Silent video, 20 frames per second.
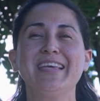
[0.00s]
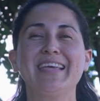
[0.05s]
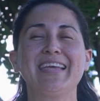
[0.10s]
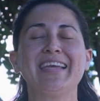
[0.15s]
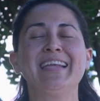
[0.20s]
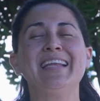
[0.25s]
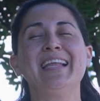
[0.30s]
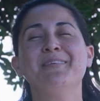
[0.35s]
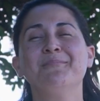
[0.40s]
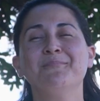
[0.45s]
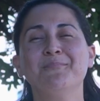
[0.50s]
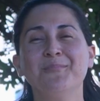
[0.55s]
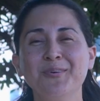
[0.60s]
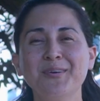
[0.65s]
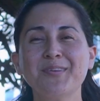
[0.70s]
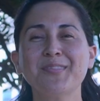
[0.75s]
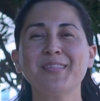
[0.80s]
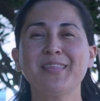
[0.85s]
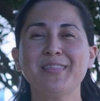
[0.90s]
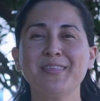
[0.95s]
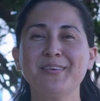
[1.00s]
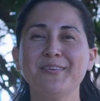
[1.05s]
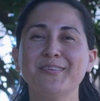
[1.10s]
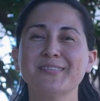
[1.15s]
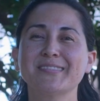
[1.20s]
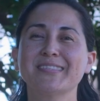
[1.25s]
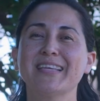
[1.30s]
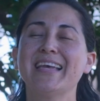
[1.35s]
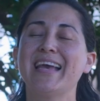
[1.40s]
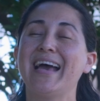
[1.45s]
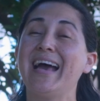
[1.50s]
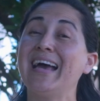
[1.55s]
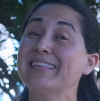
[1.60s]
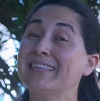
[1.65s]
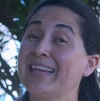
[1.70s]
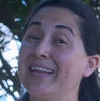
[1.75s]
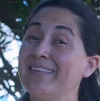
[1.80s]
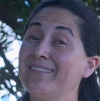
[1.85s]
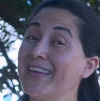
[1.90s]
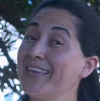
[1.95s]
el amor de Dios a
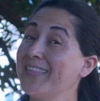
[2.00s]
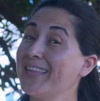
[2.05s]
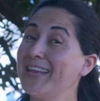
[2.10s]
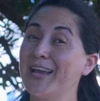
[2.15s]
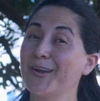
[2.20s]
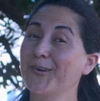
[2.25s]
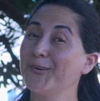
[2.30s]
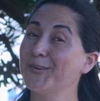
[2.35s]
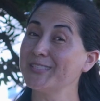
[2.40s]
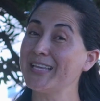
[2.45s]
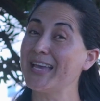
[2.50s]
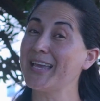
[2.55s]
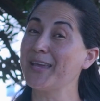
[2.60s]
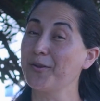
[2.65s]
través de las cosas